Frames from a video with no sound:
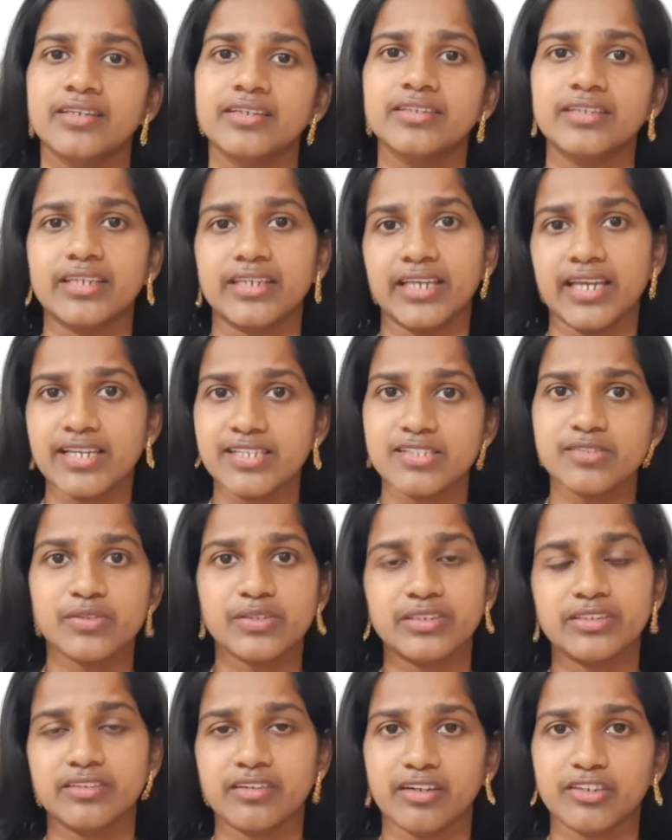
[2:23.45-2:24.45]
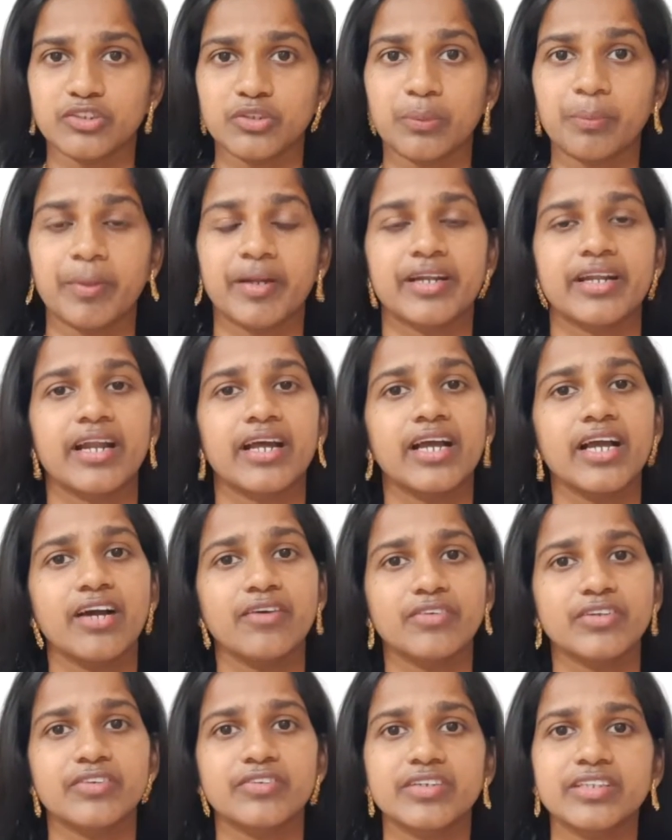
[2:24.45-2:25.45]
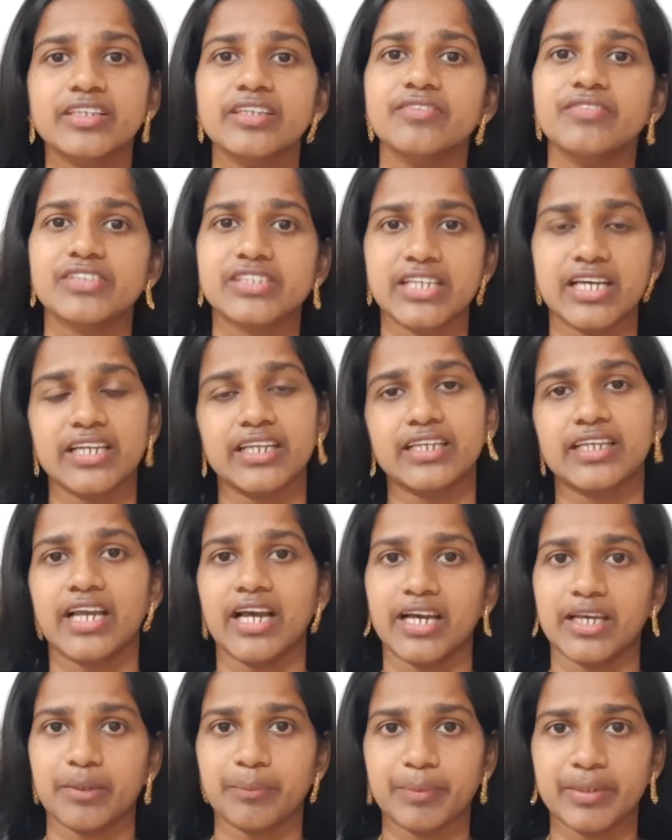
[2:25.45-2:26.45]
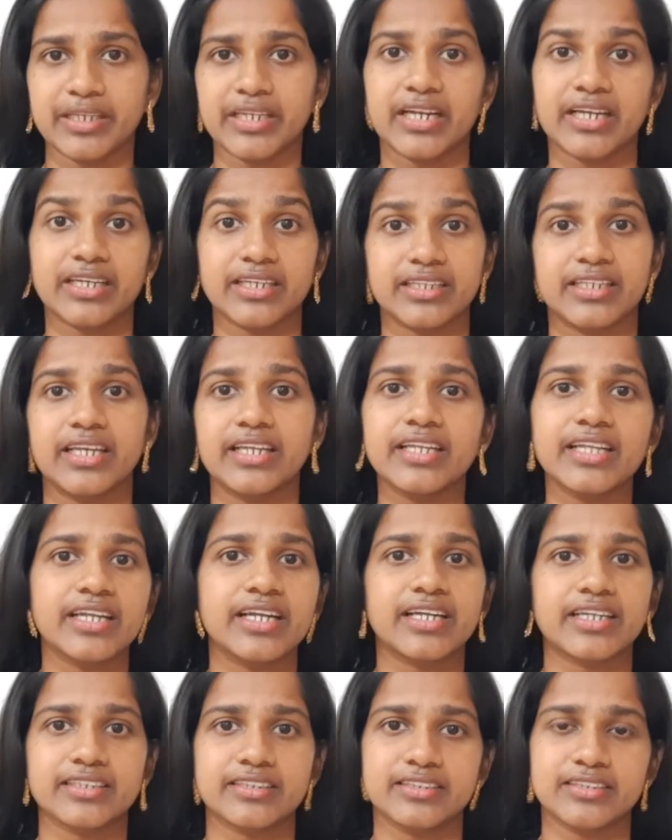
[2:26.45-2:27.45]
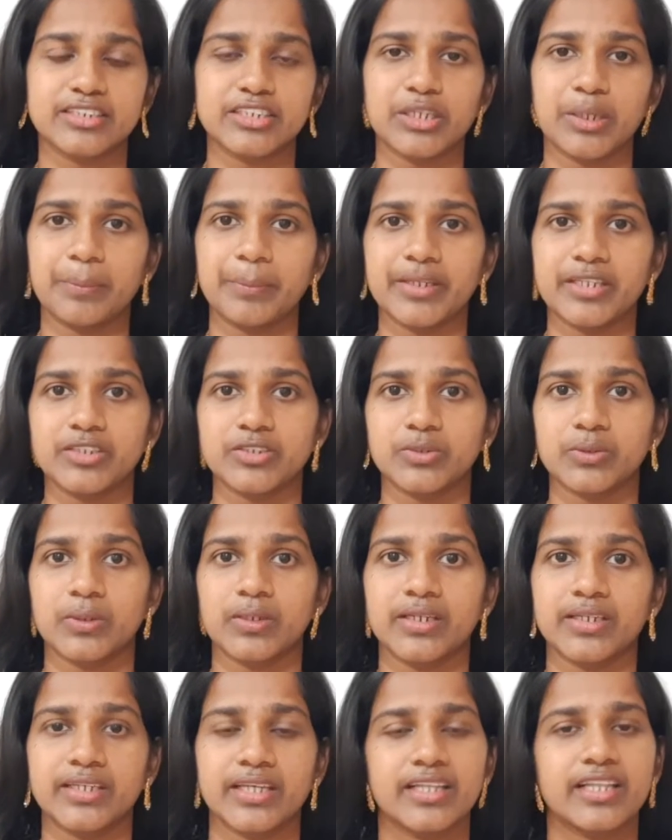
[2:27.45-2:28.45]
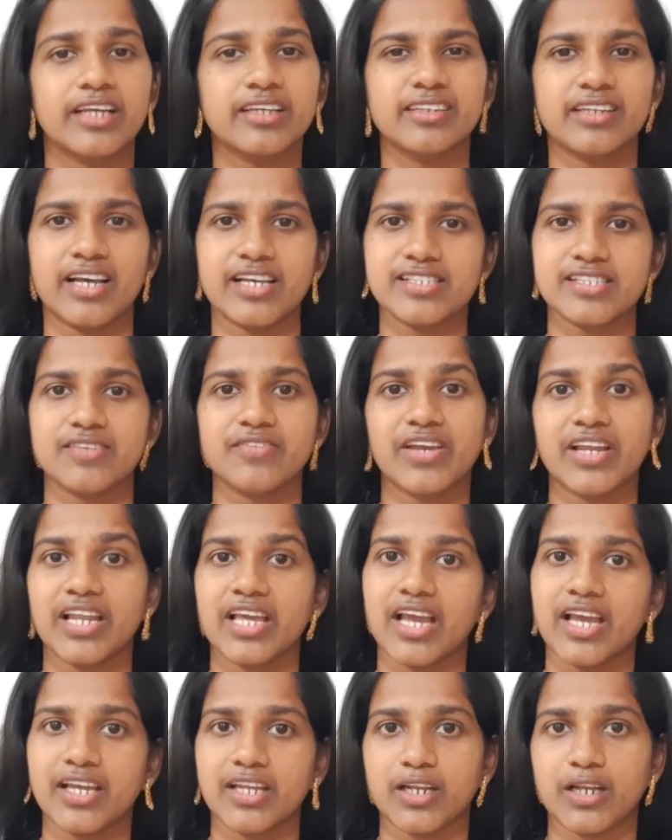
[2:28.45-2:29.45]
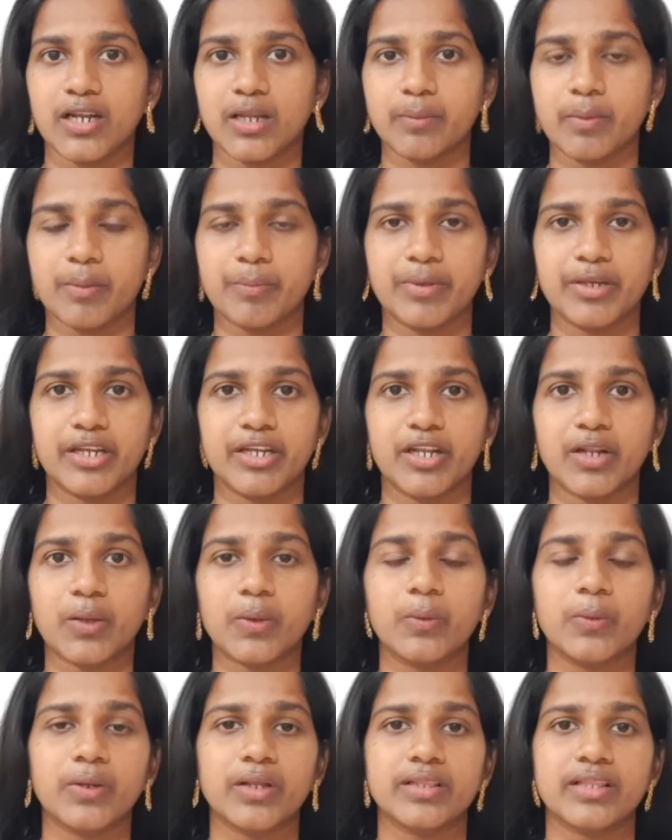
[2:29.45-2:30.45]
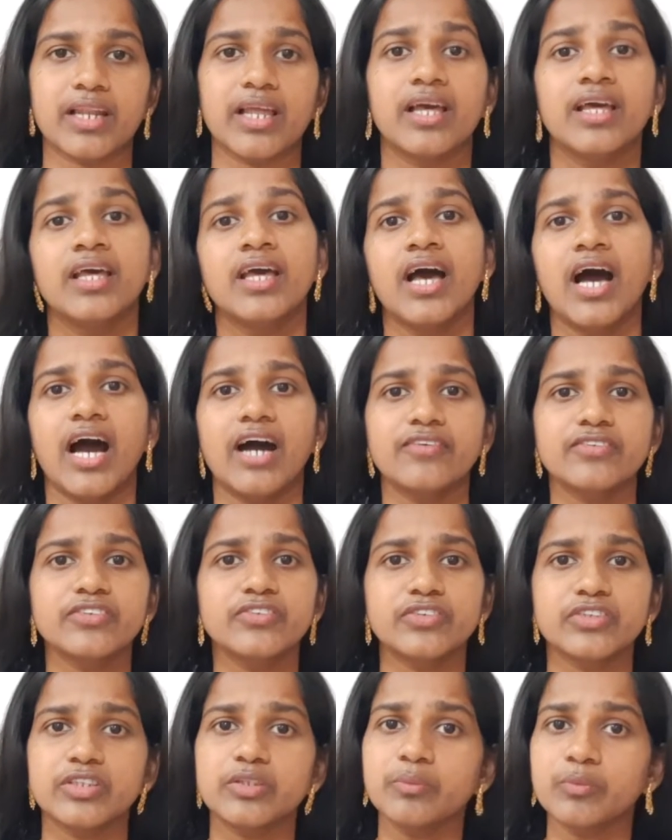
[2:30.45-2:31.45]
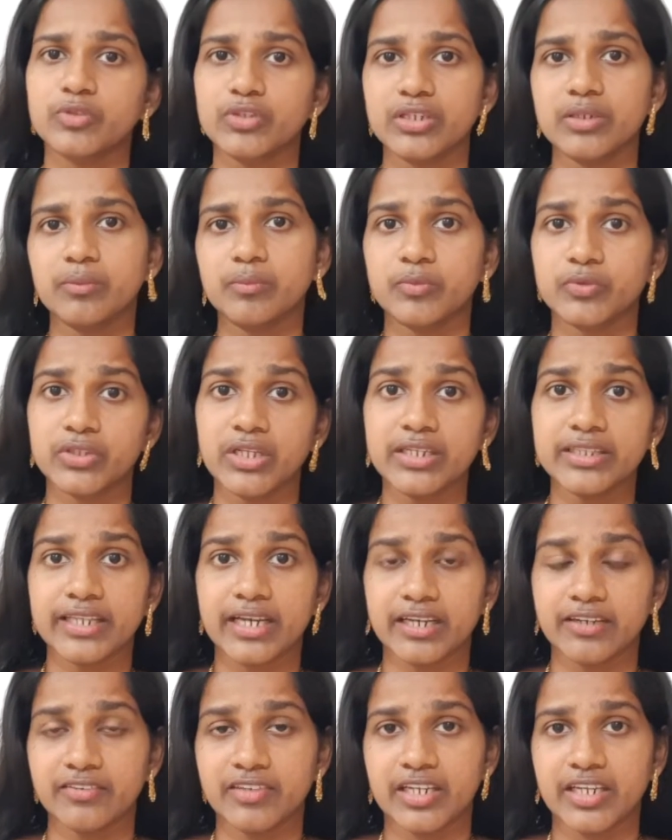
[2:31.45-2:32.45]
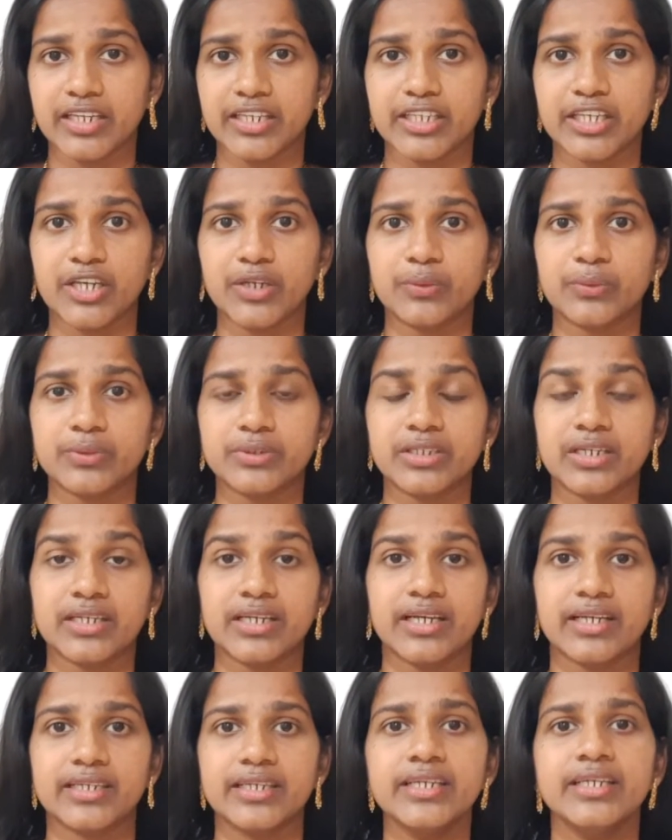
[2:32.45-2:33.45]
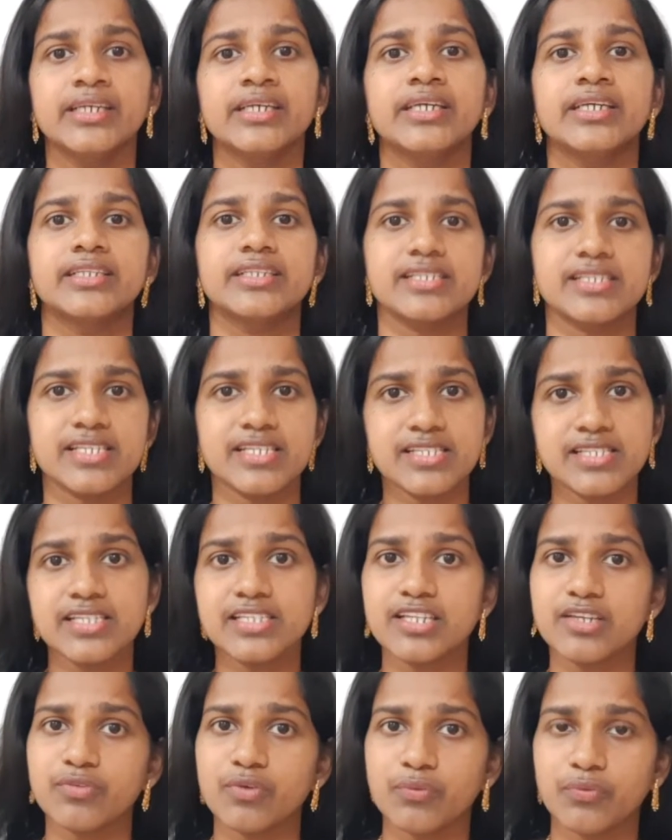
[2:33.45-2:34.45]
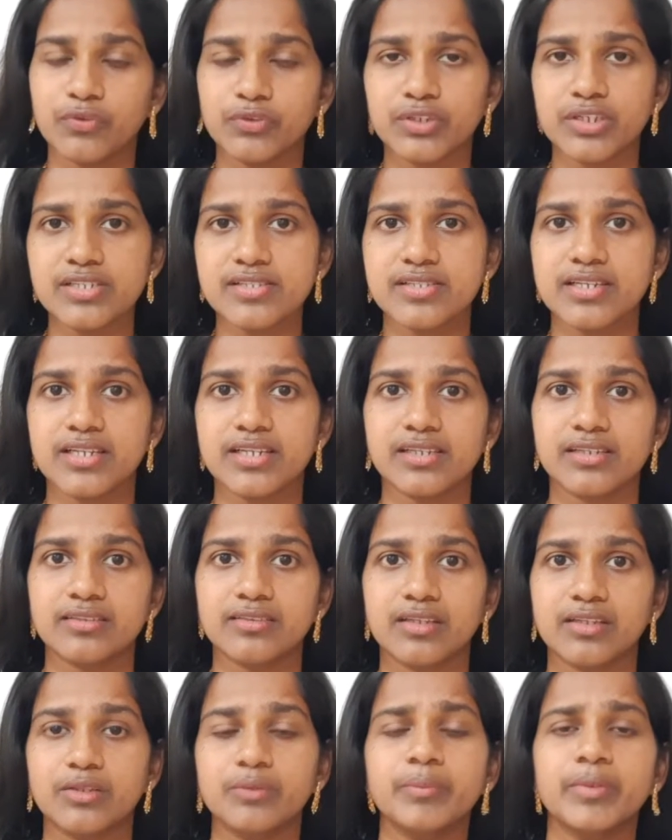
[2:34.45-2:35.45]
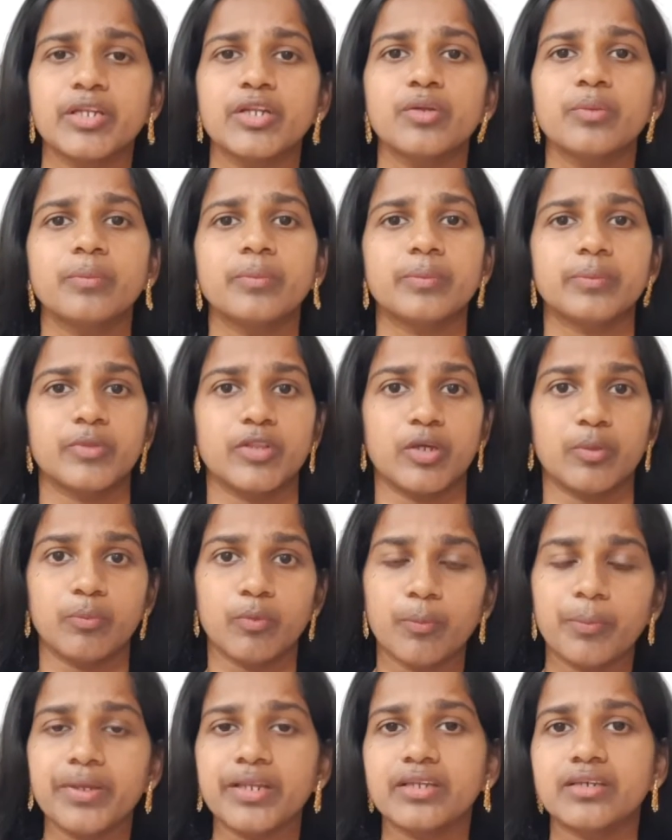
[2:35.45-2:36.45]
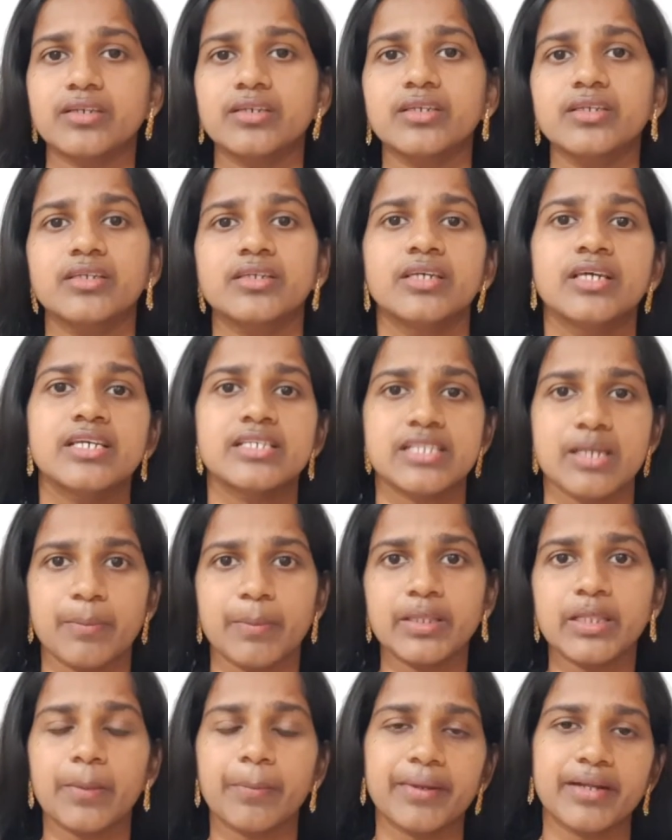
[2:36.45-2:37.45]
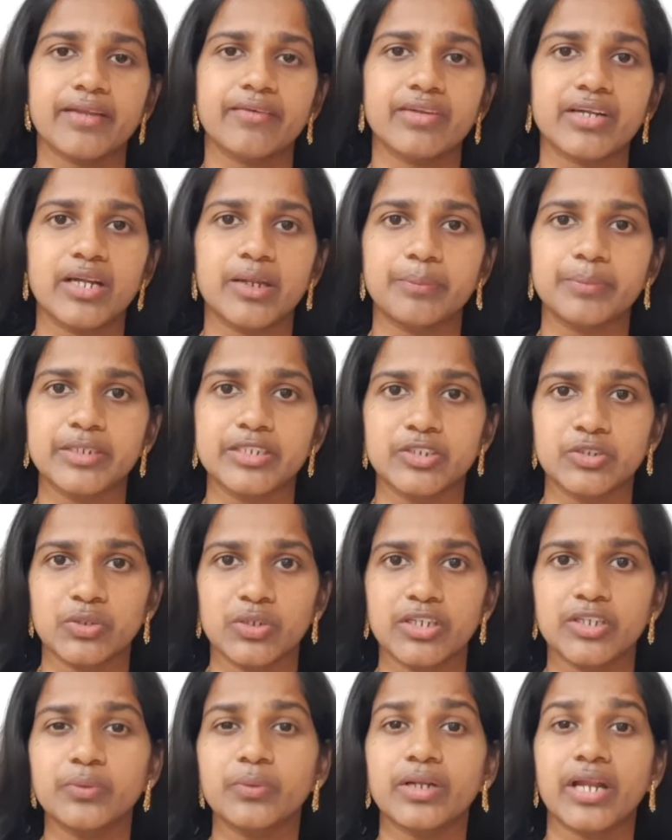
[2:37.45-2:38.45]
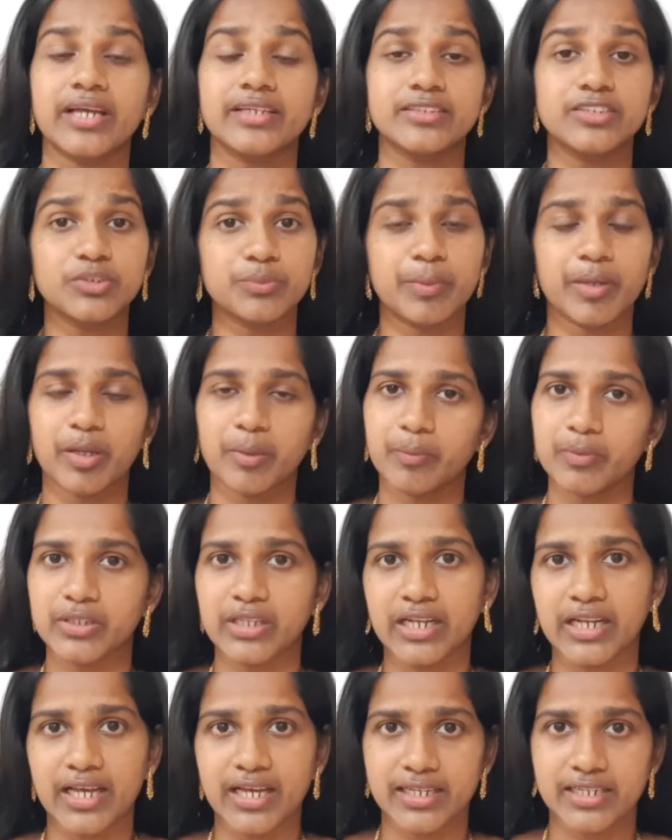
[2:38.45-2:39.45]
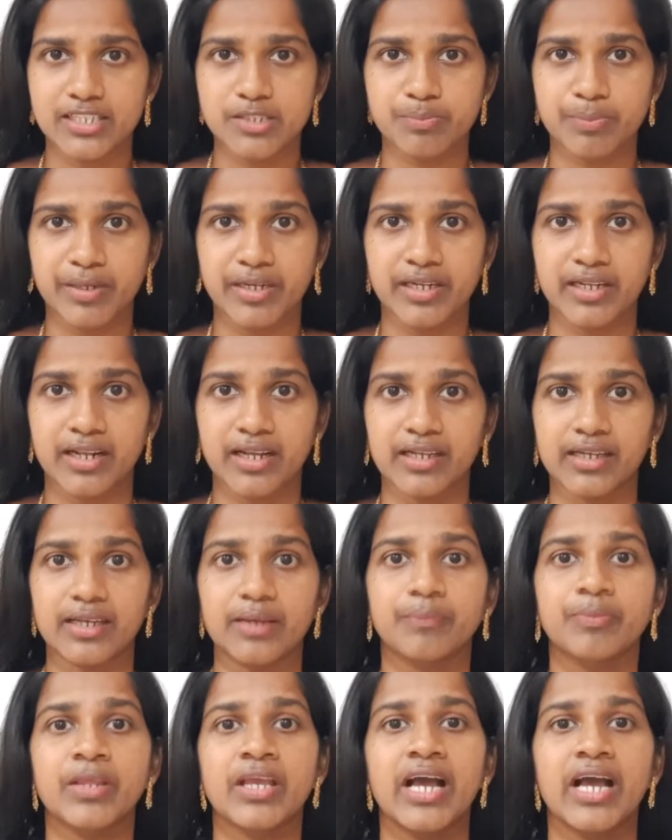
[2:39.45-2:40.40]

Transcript: இந்த கேஸை வந்து ட்ரான்ஸ்ஃபர் பண்ணுறாங்க அவங்க வந்து விசாரிக்க ஆரம்பிக்கிறாங்க இது என்ன நடந்துச்சு அப்படின்னு சொல்லிட்டு ஏதாவது நாசு வேலையாக இருக்கலாம் அப்படின்ற கோணத்தில் அவங்க வந்து முதல் முதல் தகவல் அறிக்கையை கொடுத்துருக்காங்க இந்த சிசிடிவி ஃபுட்டேஜில் இருந்ததும் இன்னும் இந்த முபினுக்கு சம்மந்தப்பட்டவர்கள் அப்படின்னு சொல்லிட்டு ஒரு அஞ்சு பேரை முதல்ல அரெஸ்ட் பண்ணுறாங்க